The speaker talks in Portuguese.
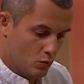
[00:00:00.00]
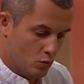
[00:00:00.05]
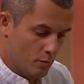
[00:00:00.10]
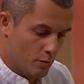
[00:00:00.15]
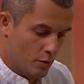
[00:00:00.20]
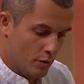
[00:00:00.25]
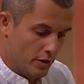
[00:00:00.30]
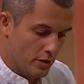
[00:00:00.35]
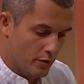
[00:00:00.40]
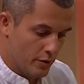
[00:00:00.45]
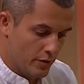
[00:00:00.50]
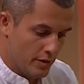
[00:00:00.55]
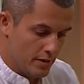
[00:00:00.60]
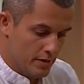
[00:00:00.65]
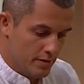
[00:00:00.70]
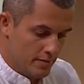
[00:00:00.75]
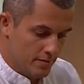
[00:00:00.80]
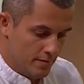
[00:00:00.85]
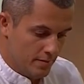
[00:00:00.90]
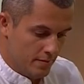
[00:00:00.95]
o meu
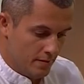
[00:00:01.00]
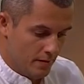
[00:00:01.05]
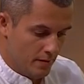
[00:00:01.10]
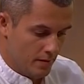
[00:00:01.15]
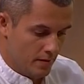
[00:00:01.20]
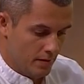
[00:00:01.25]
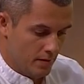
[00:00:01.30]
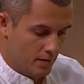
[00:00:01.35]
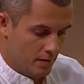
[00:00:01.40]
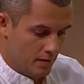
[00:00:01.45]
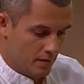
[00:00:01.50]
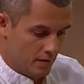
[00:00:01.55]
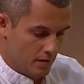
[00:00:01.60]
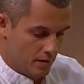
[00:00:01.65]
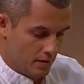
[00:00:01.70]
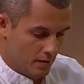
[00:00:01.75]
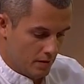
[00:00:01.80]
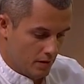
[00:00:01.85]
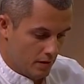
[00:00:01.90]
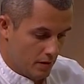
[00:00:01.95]
linguine
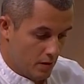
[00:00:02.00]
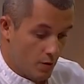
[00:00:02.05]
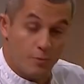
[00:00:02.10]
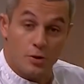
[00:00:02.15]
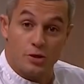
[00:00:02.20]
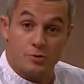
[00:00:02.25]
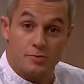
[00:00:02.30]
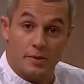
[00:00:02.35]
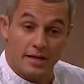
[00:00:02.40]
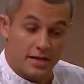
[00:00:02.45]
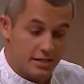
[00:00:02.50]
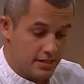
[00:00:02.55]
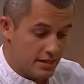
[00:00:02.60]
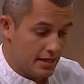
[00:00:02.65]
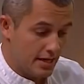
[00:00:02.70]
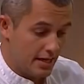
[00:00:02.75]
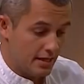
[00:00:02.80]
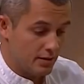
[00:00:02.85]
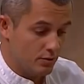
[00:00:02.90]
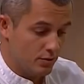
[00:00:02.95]
que eu posso pegar
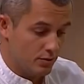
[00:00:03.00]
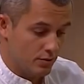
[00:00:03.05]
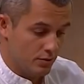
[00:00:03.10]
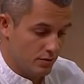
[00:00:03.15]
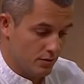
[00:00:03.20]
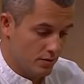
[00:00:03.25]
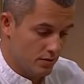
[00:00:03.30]
direto,